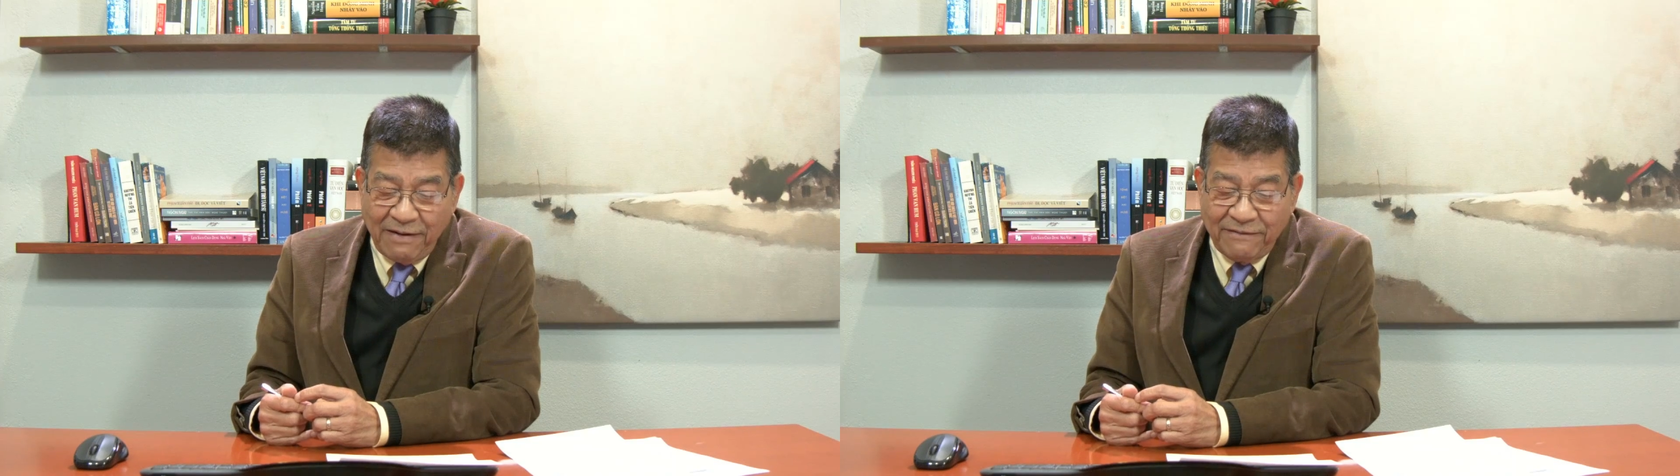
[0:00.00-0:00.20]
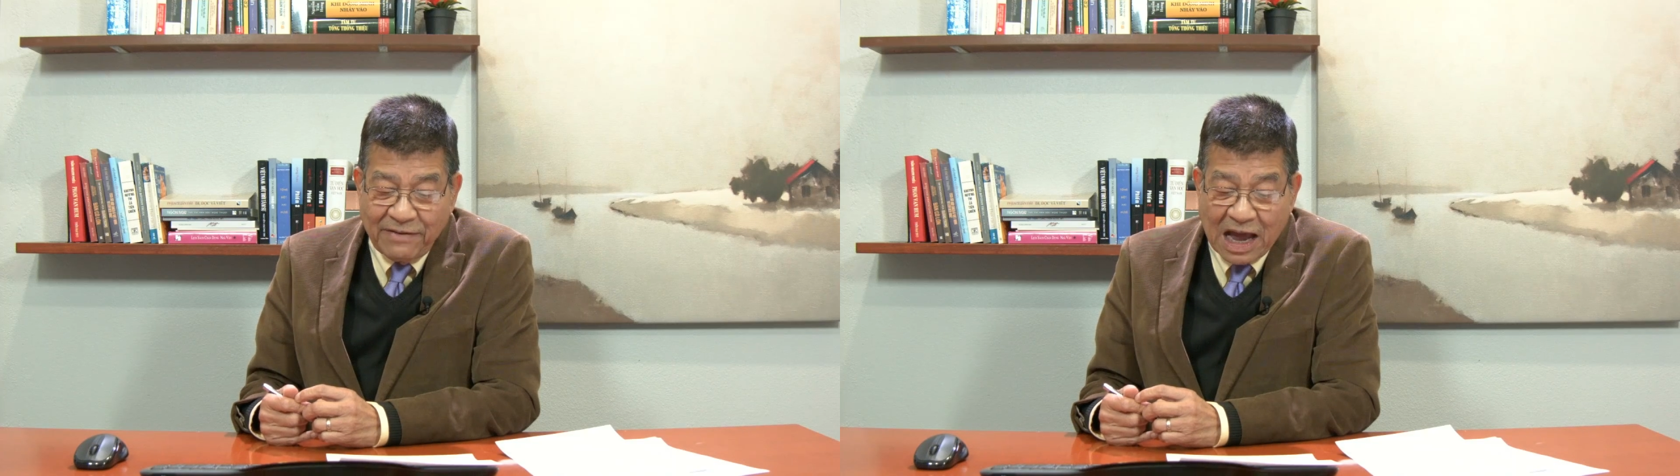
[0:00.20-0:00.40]

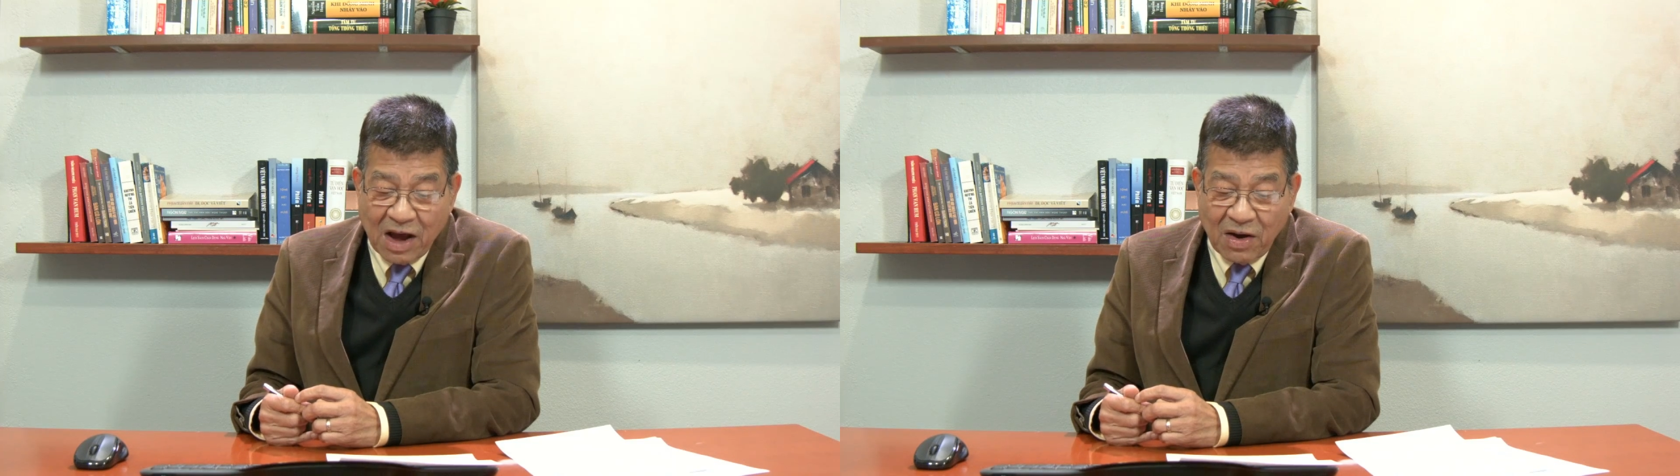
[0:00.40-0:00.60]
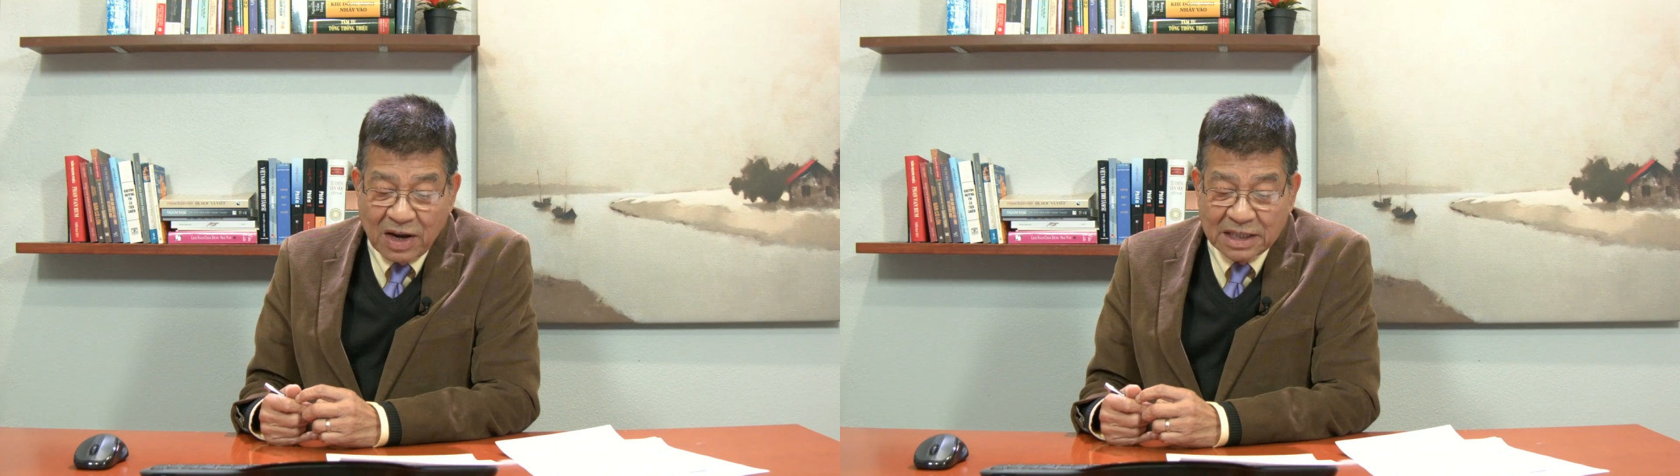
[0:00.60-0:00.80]
và
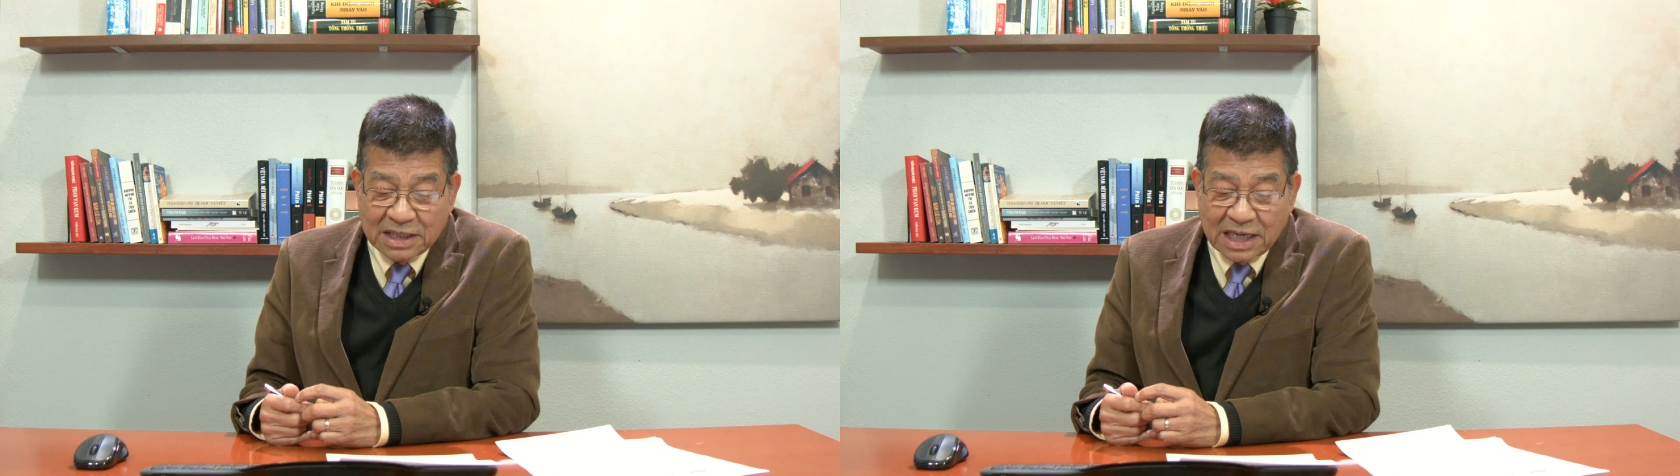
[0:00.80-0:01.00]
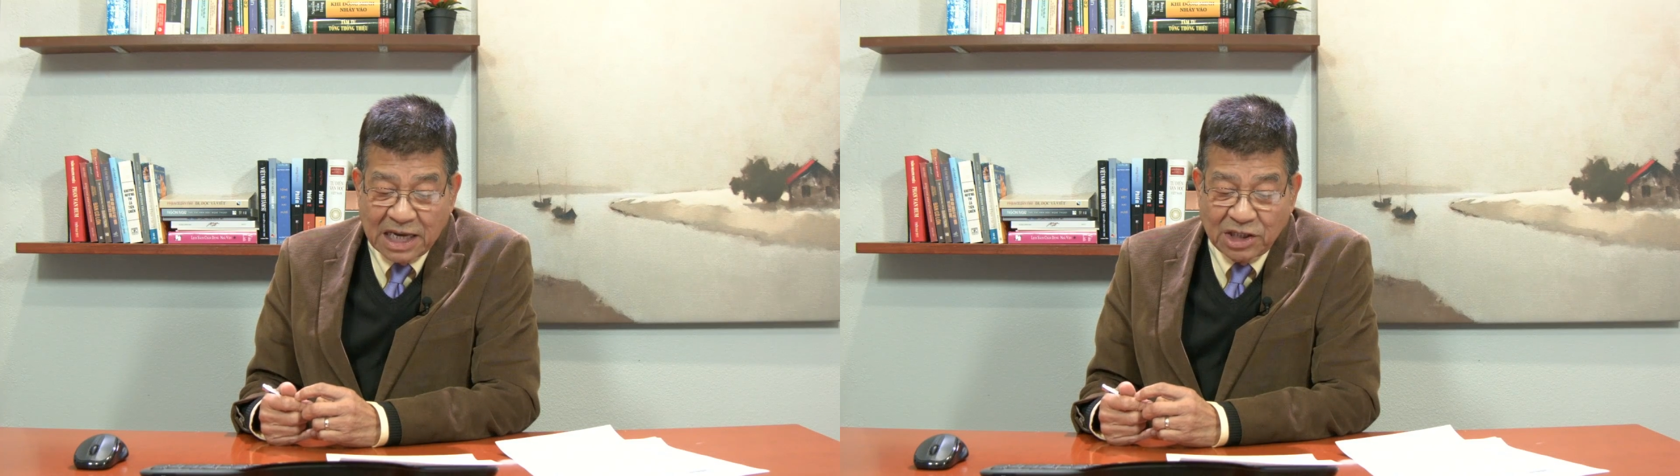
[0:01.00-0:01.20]
họ
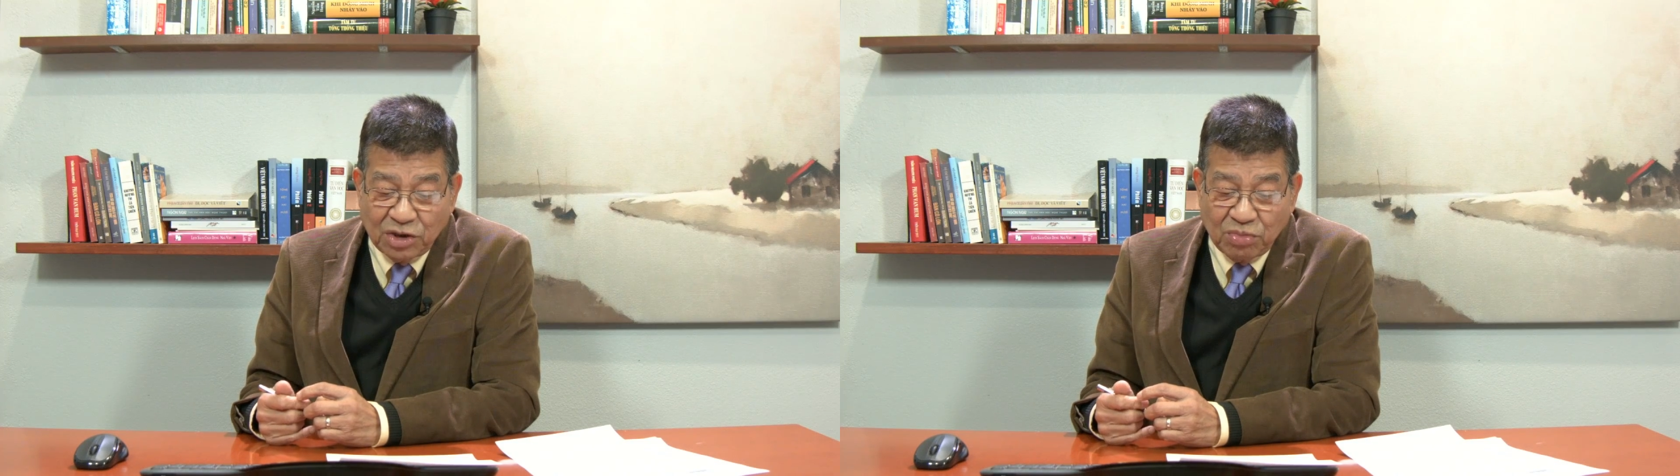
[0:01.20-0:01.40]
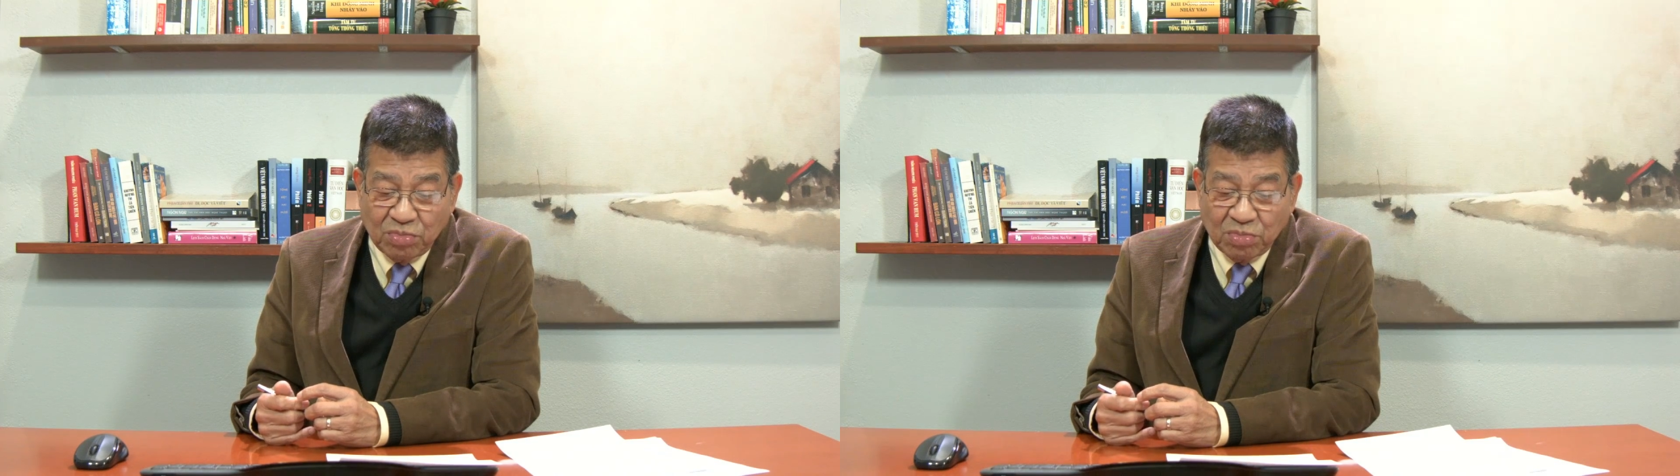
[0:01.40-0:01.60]
sẽ
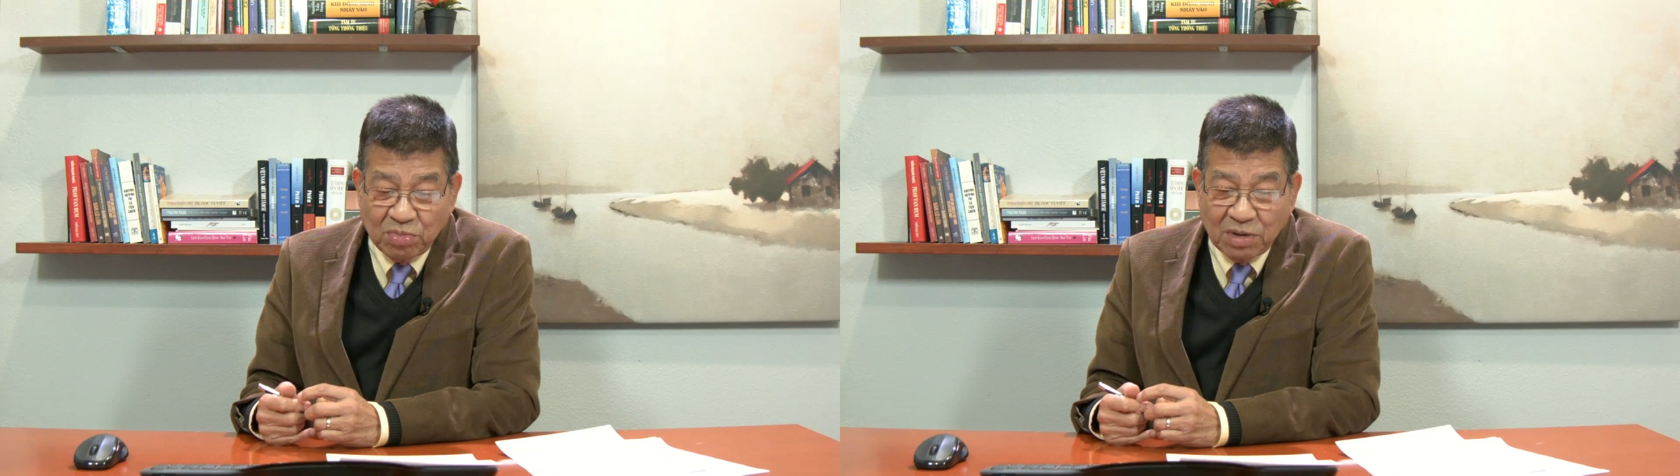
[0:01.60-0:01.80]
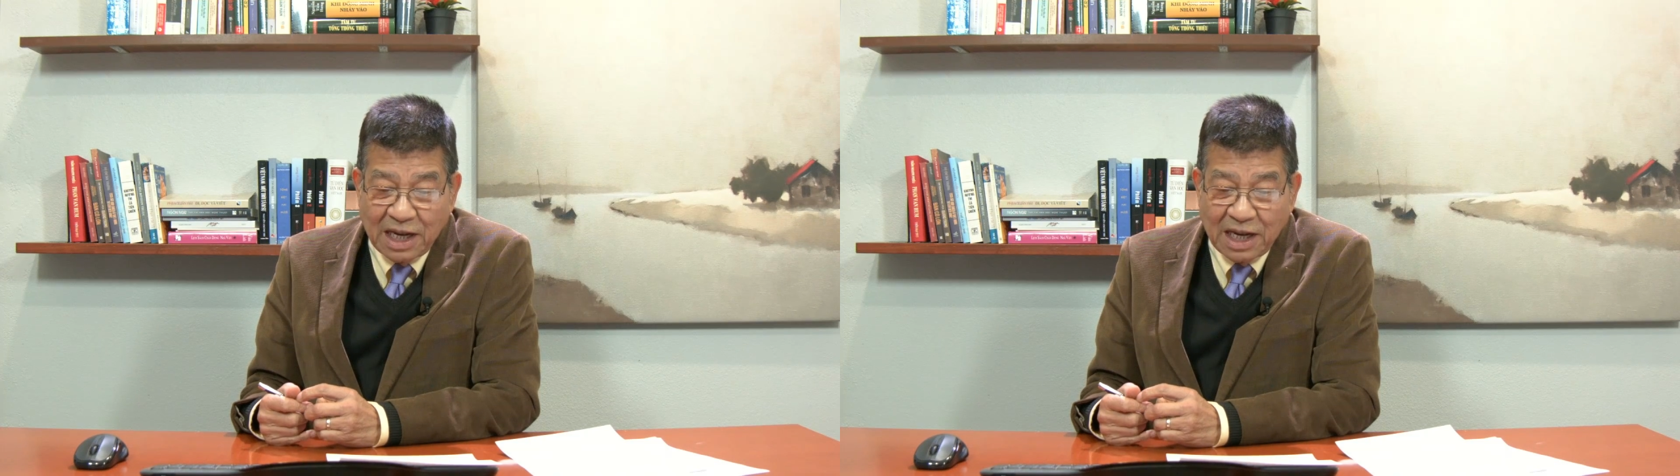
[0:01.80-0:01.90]
dùng